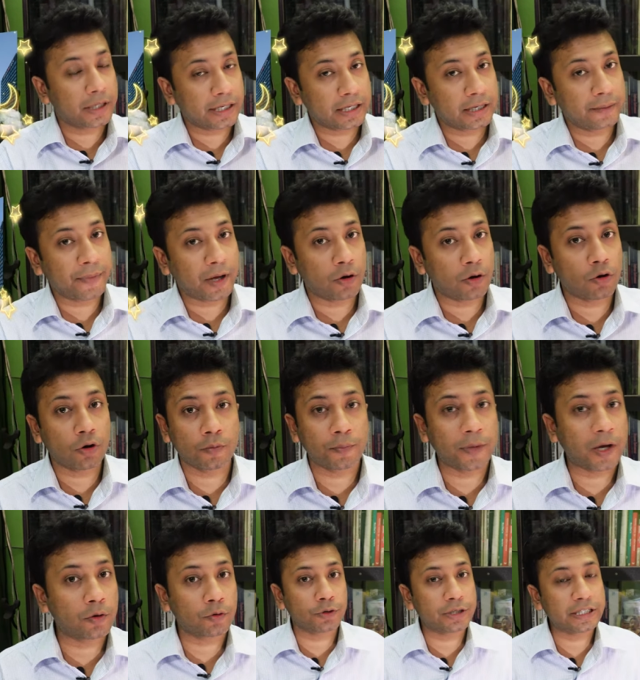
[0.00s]
এখানে বারো
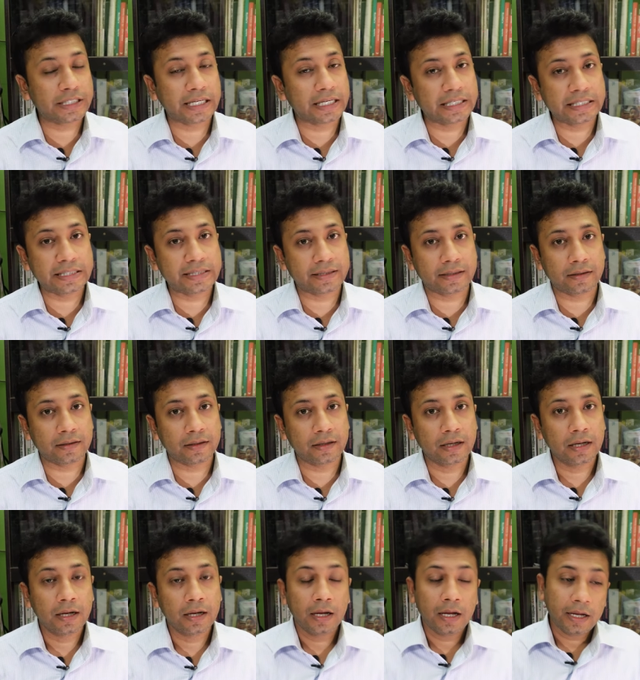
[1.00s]
বারো কোটি টাকা নিচ্ছেন
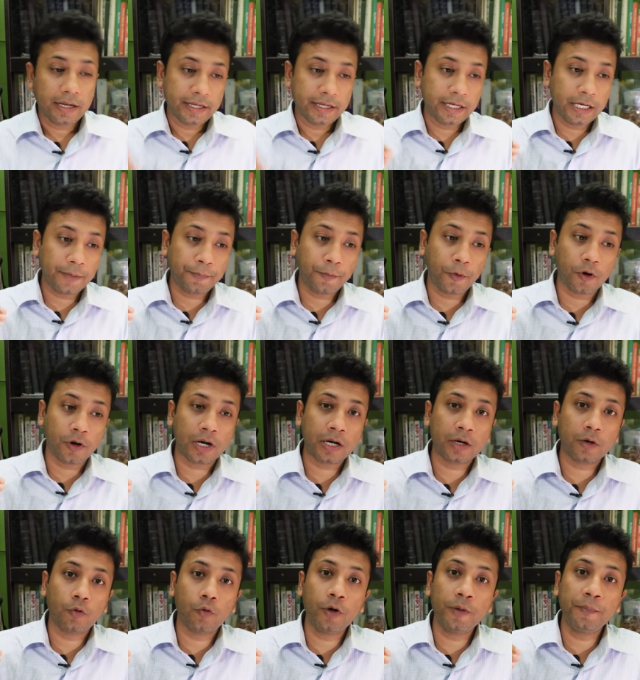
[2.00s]
এরপর
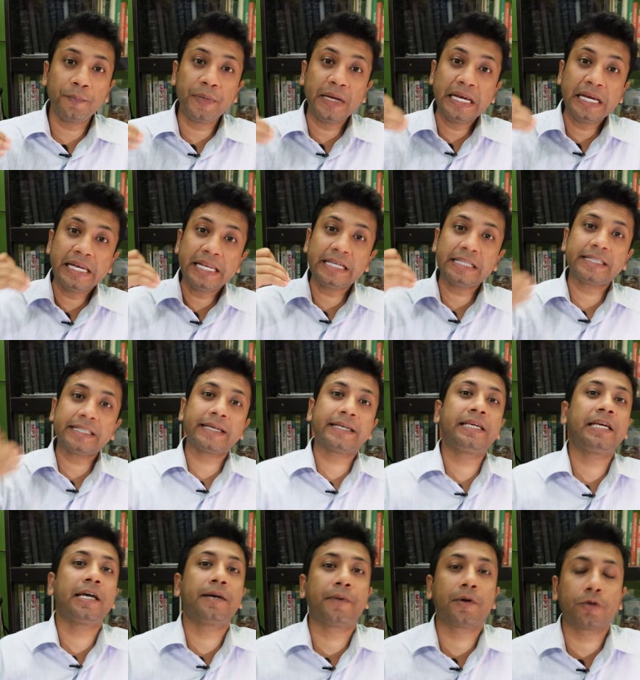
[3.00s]
ওই বিল্ডিং
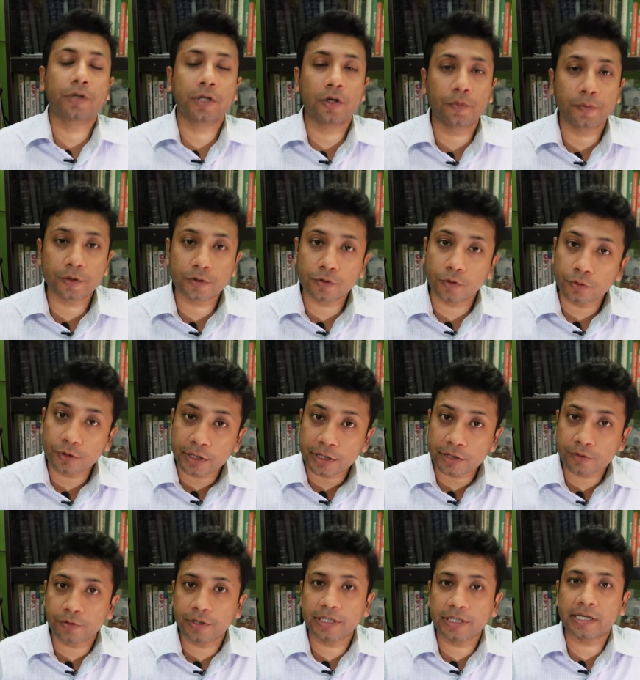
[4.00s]
দেখিয়ে আবার ওটার উপর
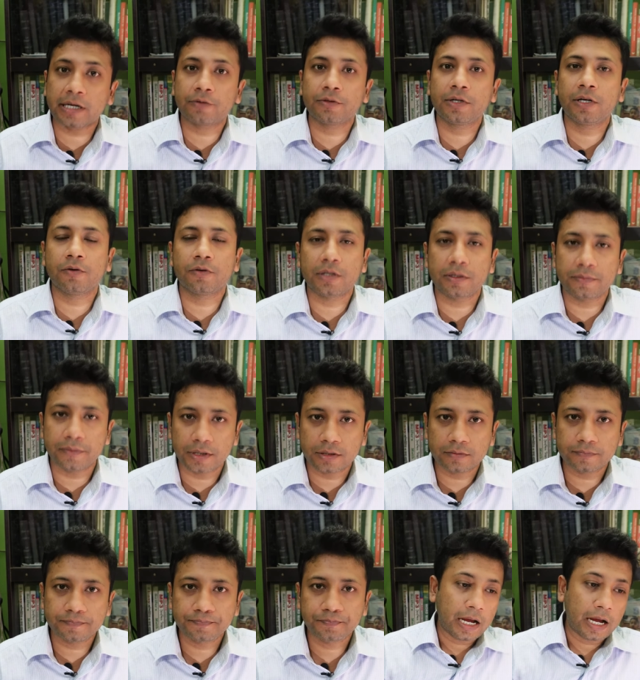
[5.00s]
চৌত্রিশ কোটি টাকা উনি লোন নেবেন
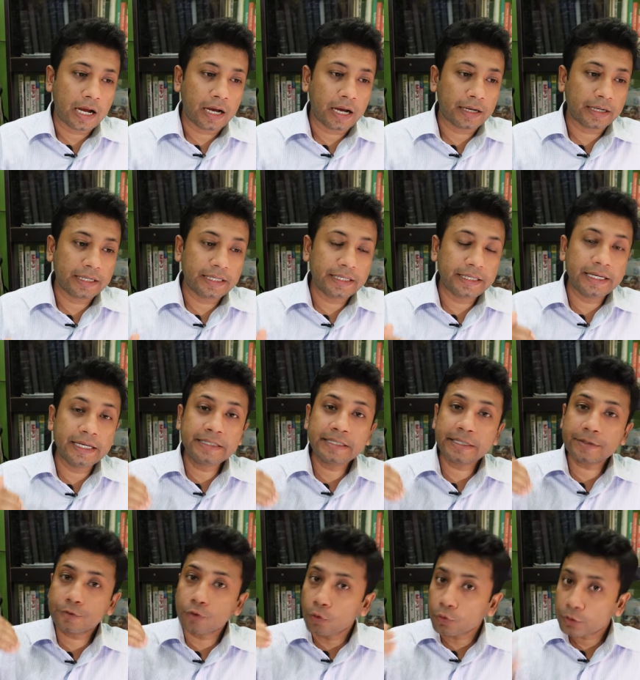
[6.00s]
আর এই
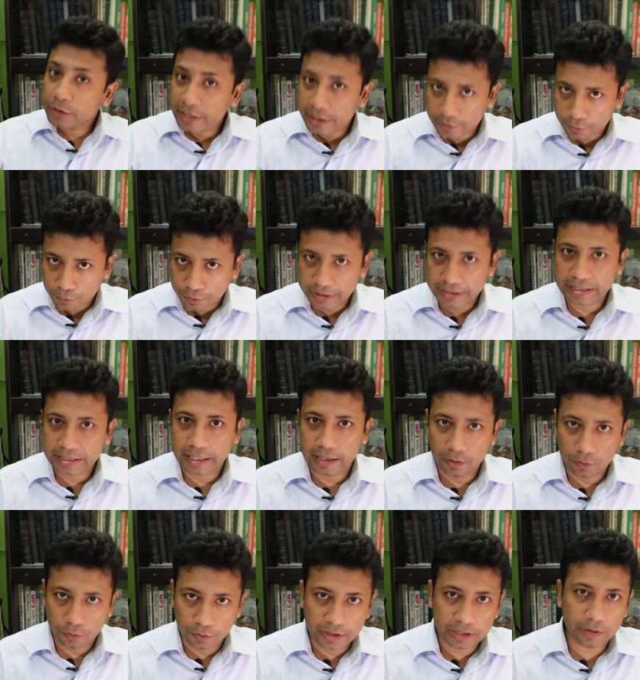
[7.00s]
যে চৌত্রিশ কোটি টাকা
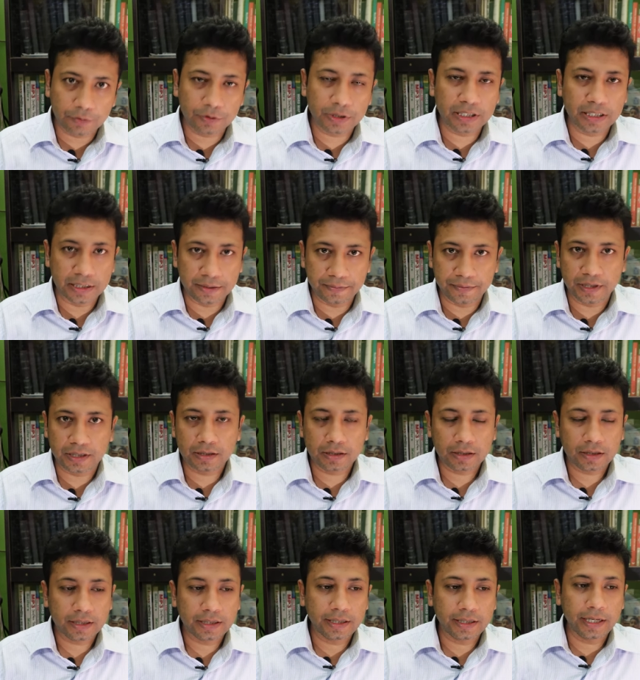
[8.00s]
লোন উনি নেবেন
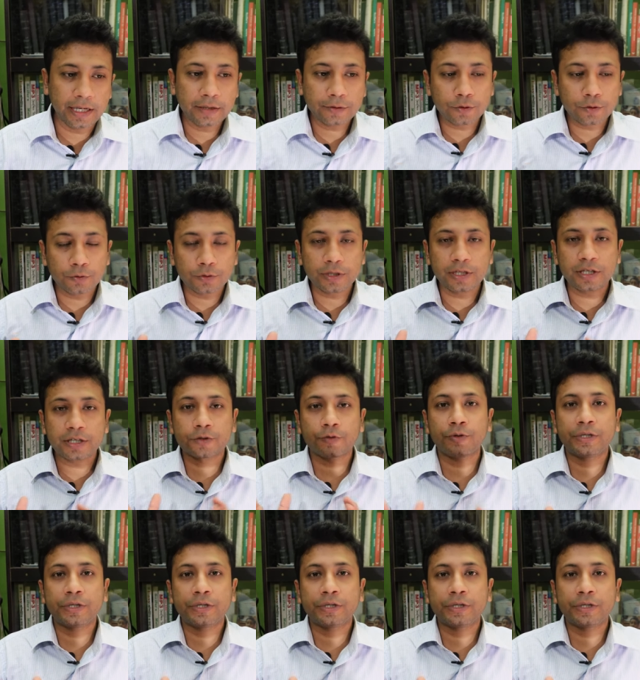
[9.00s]
এই চৌত্রিশ